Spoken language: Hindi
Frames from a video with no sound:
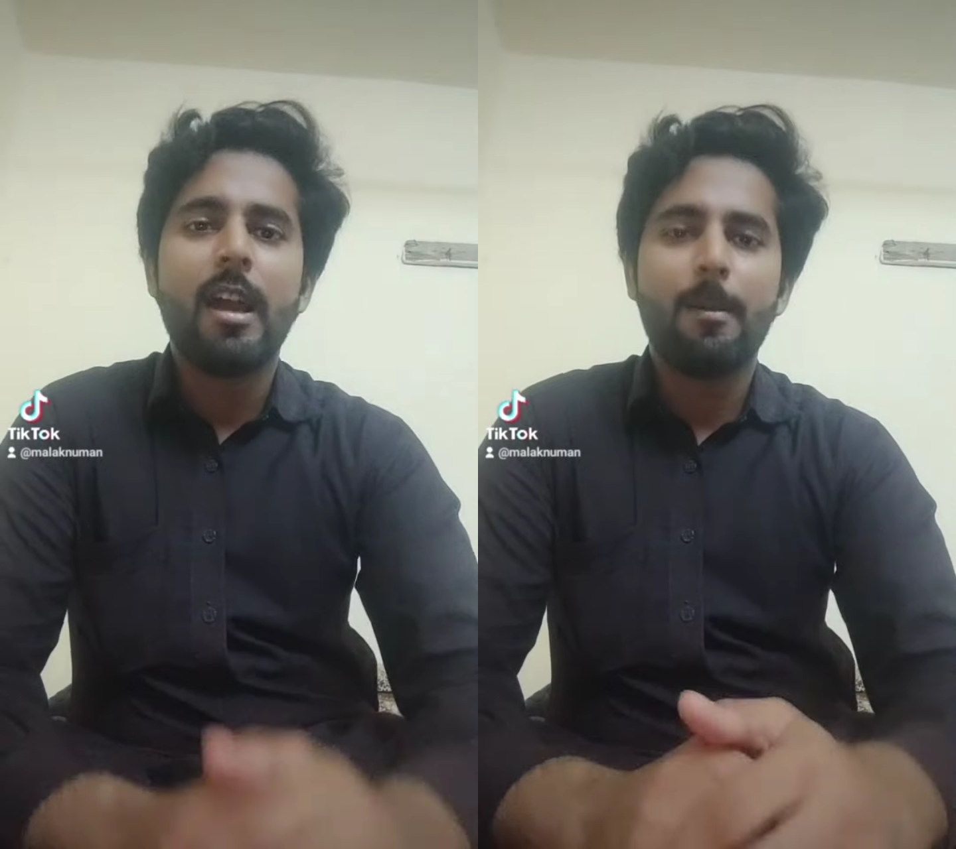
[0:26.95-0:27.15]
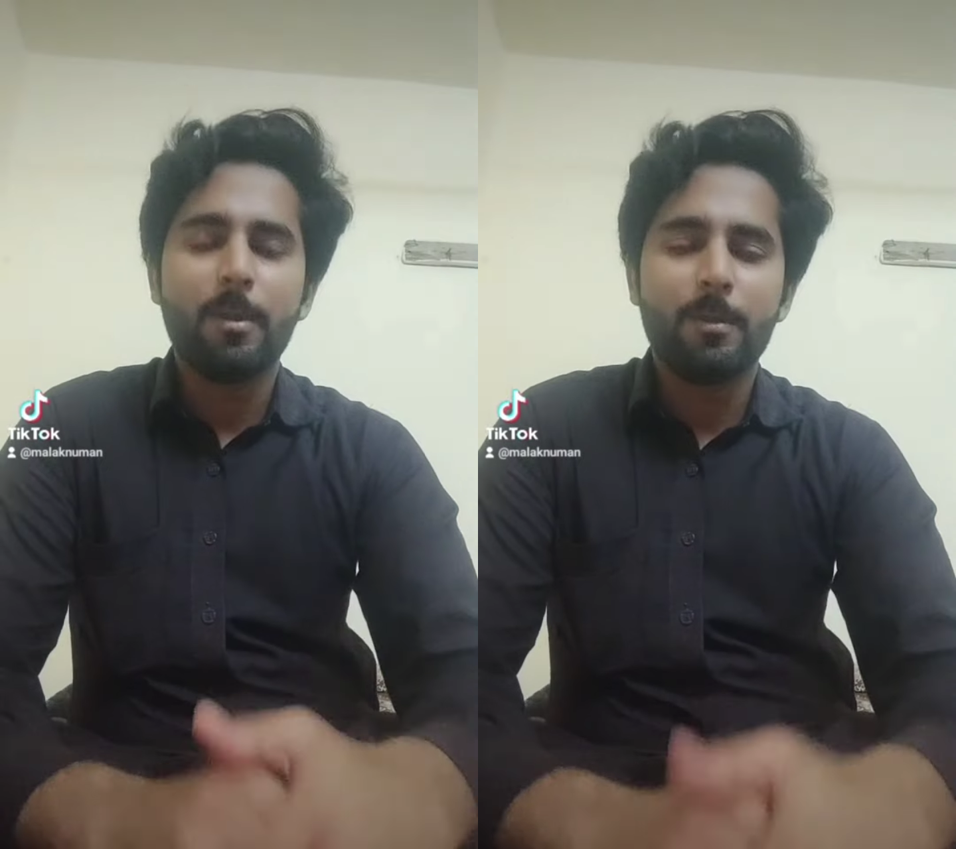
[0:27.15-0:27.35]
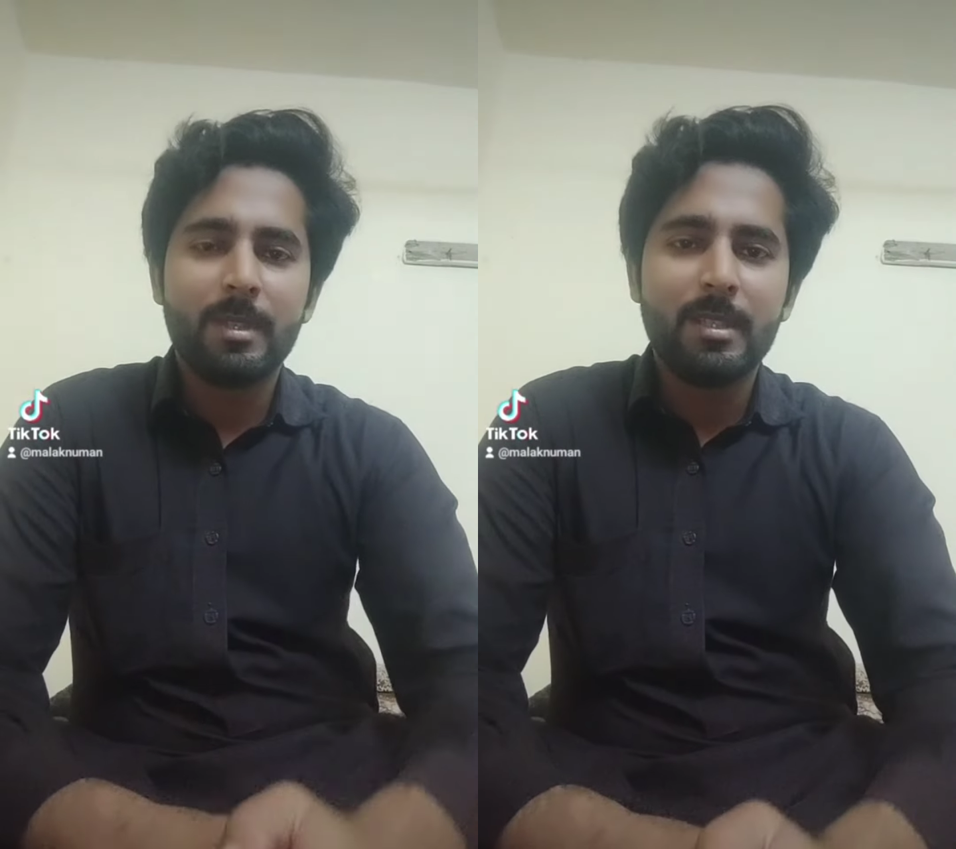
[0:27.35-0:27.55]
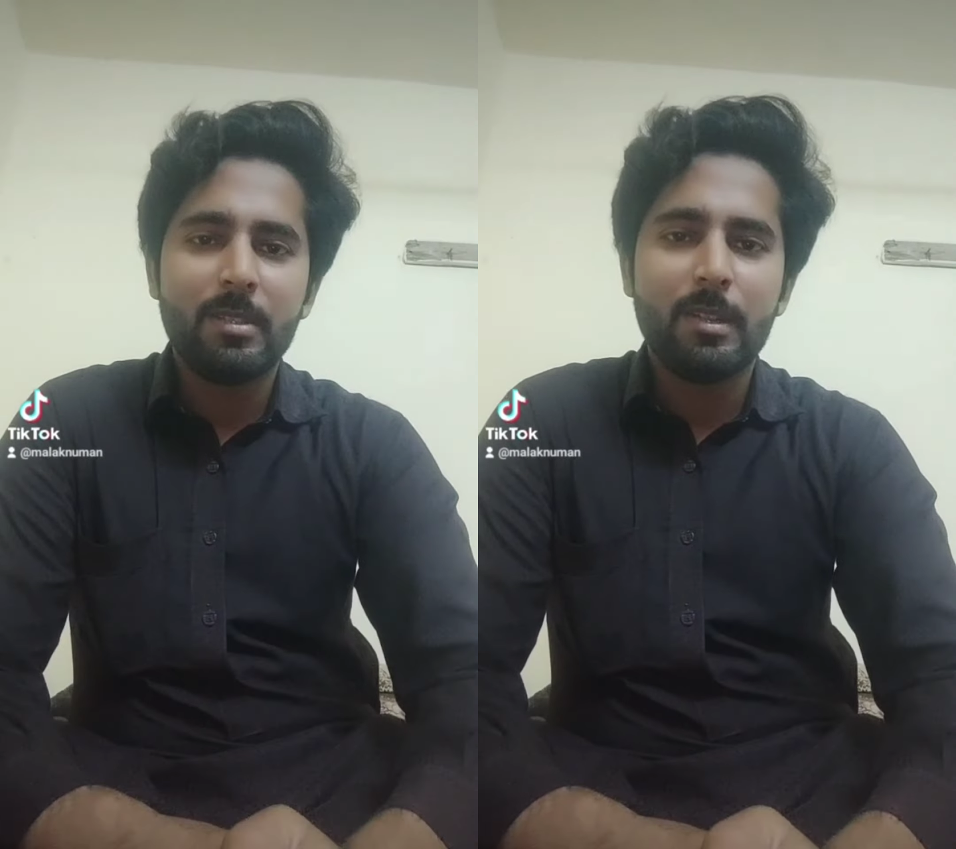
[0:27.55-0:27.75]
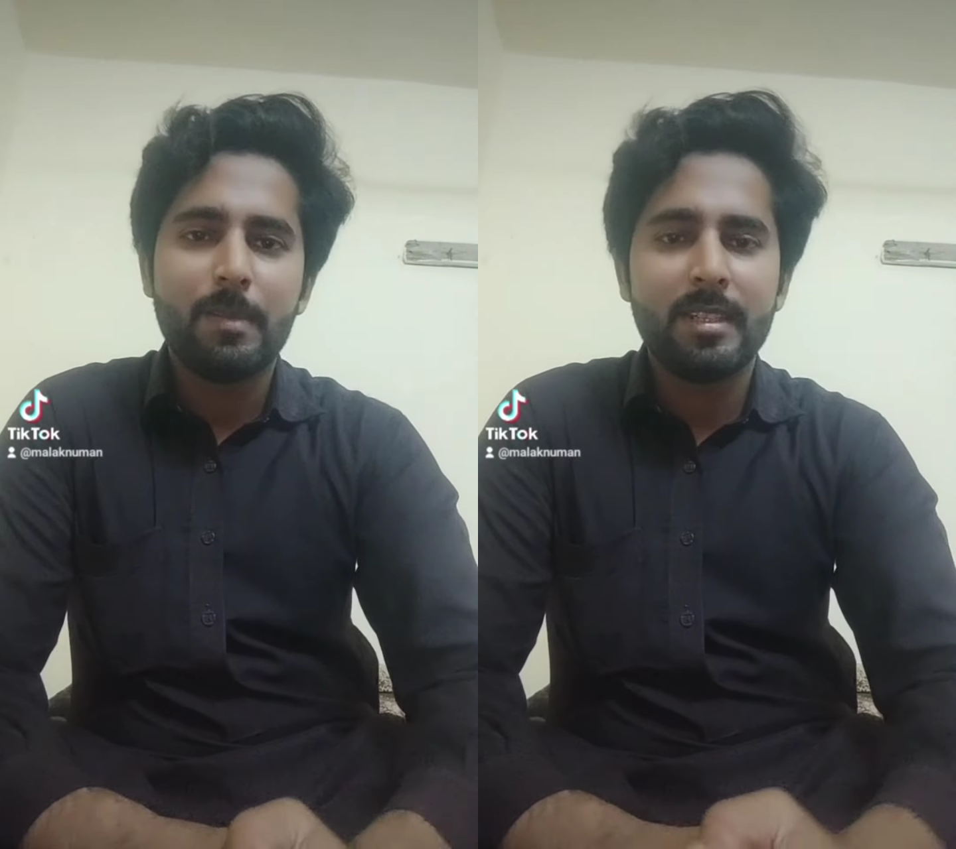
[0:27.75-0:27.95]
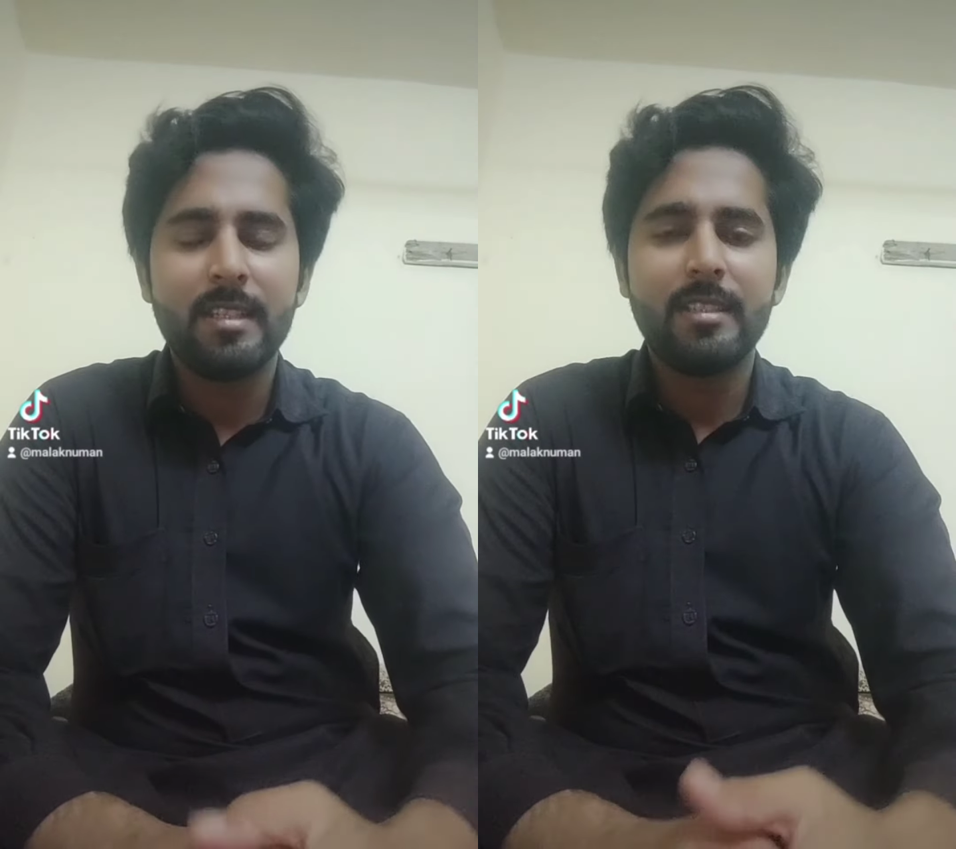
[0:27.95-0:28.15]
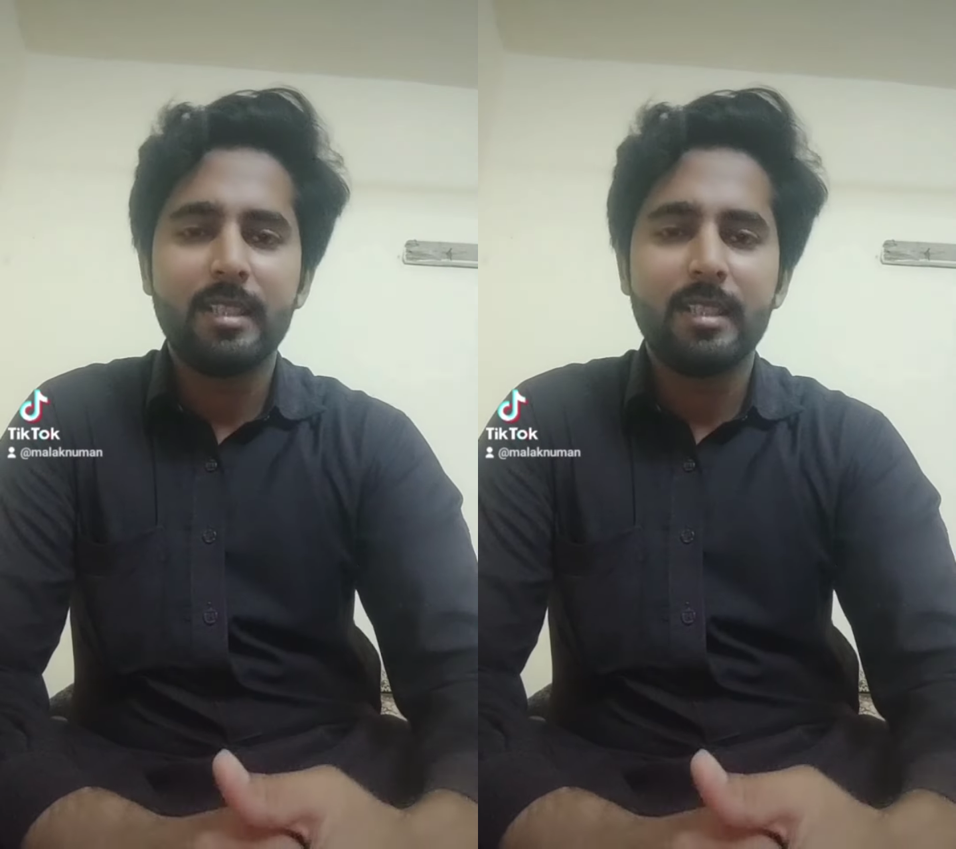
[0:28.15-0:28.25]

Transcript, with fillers: आपको पता ही होगा परदेश